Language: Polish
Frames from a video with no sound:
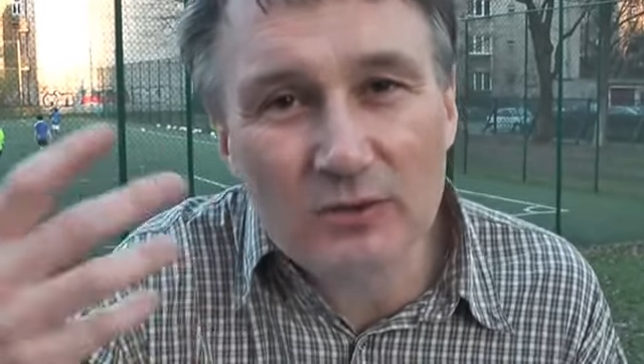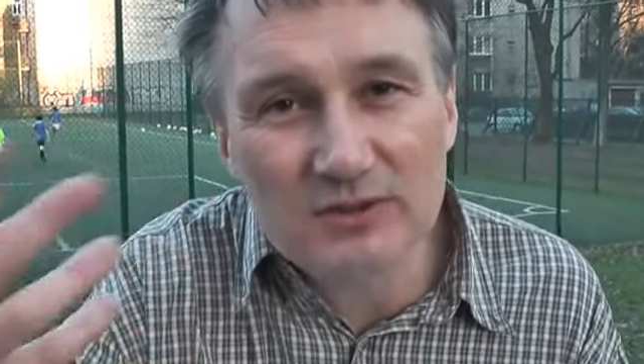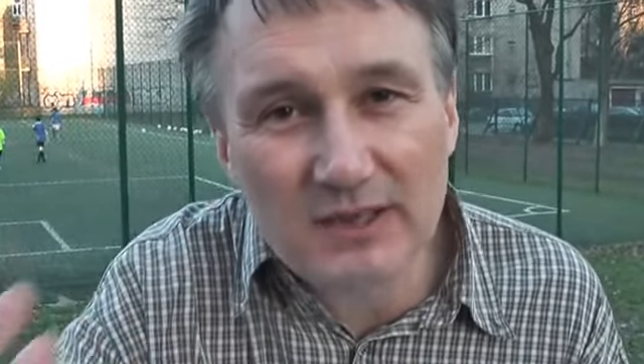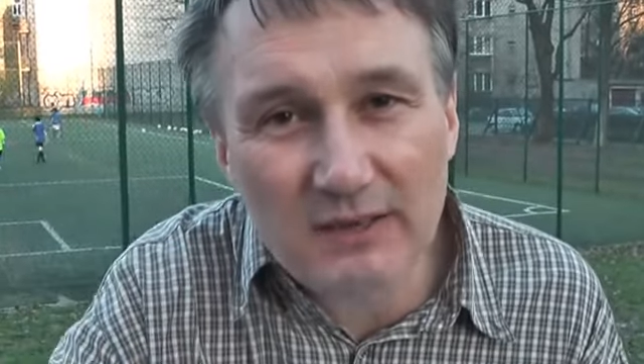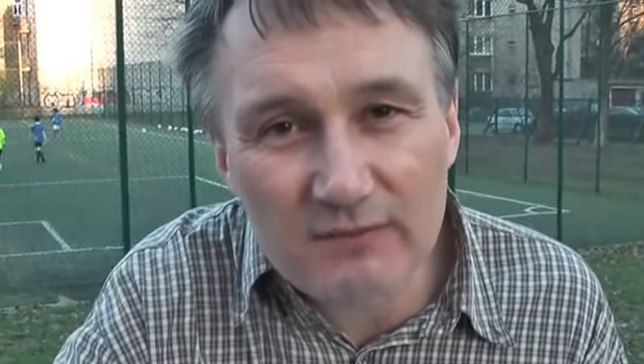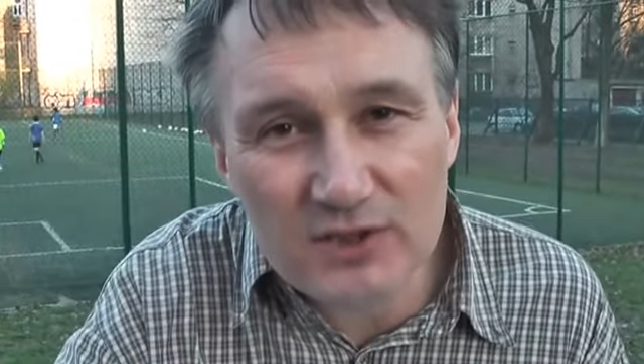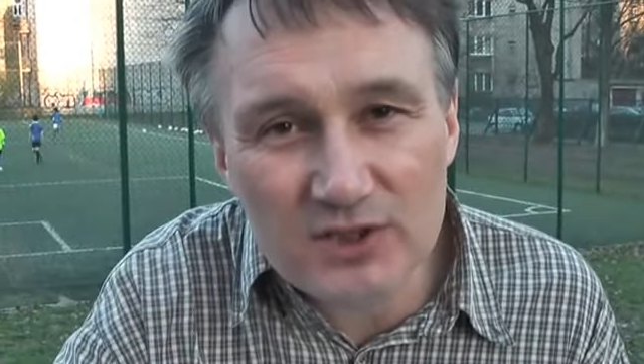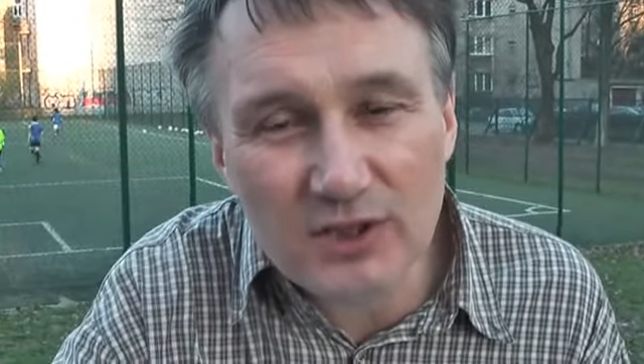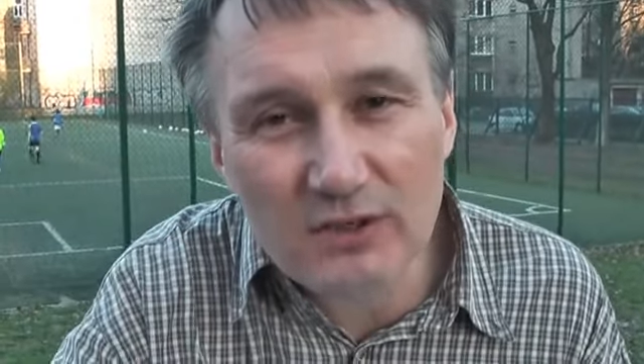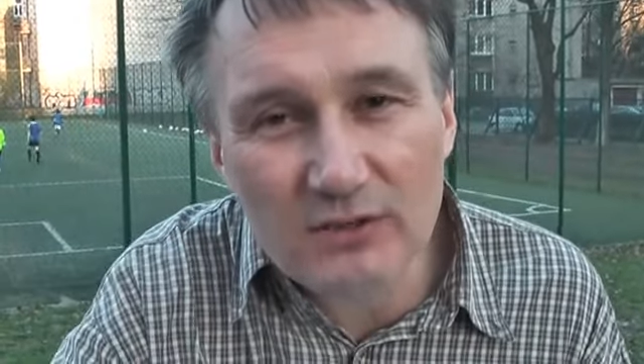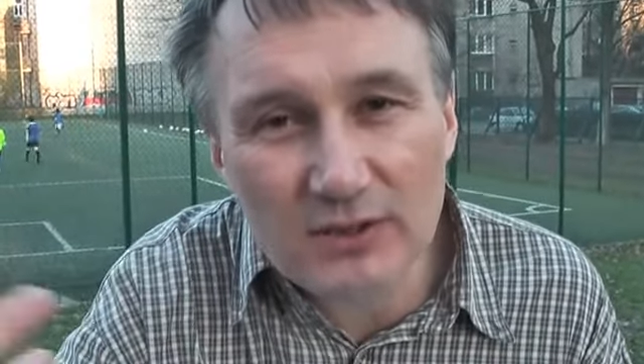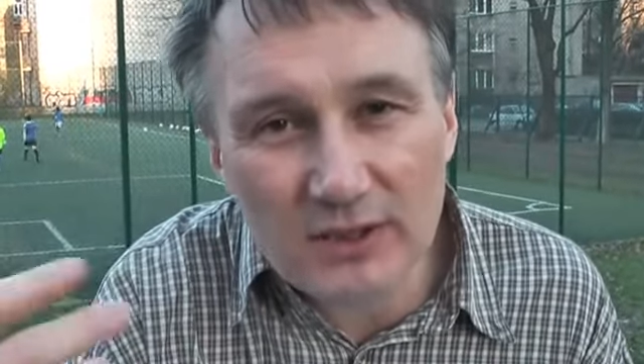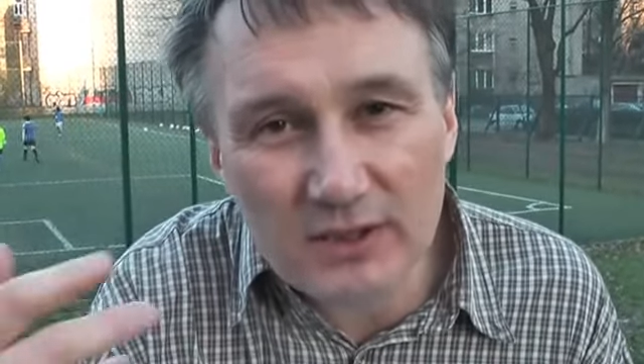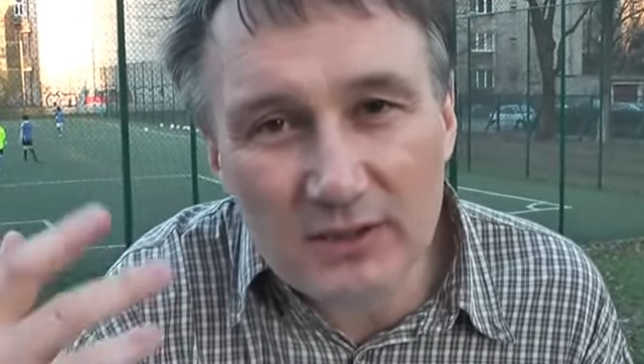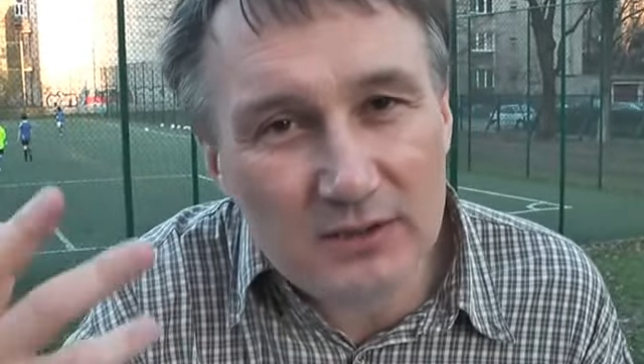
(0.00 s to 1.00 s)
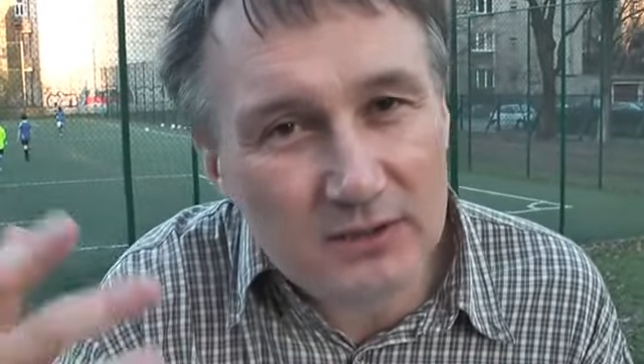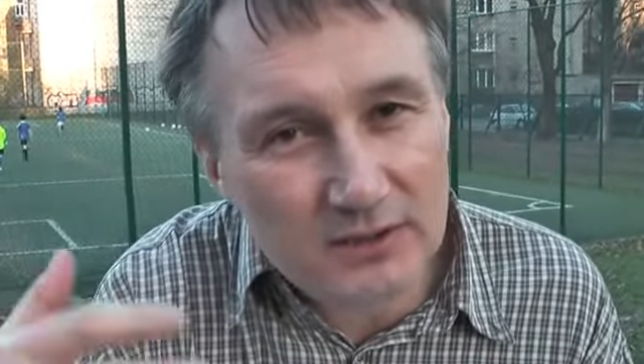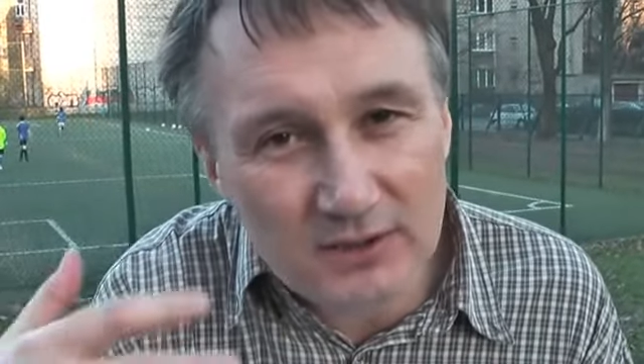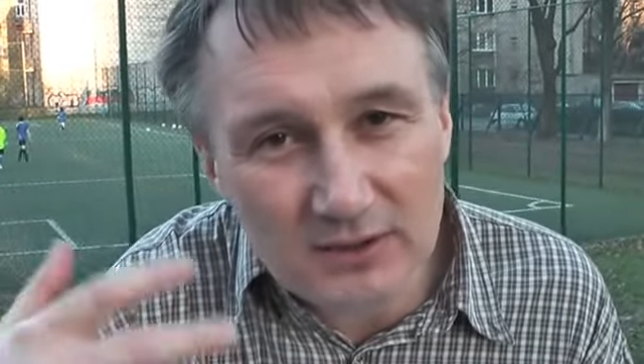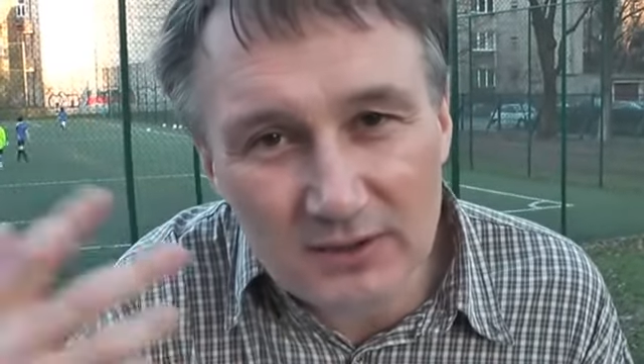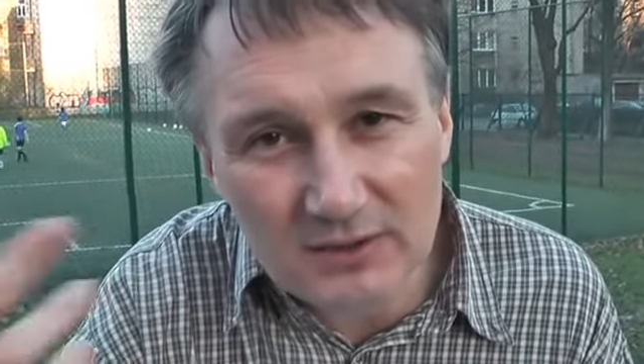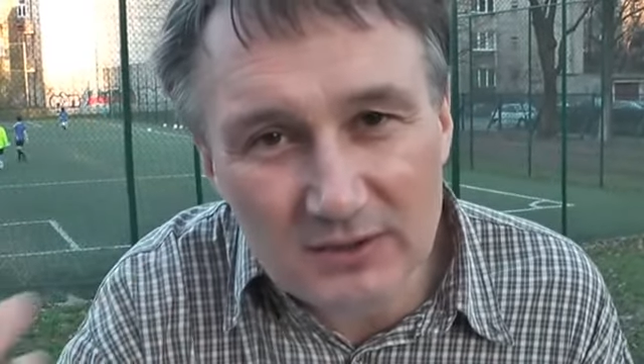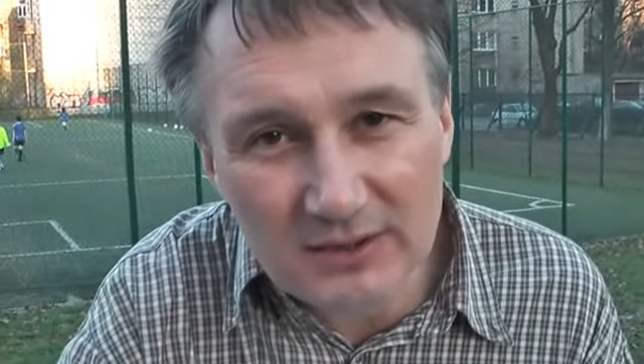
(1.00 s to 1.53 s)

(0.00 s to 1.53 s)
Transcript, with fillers: od trawy zielonej i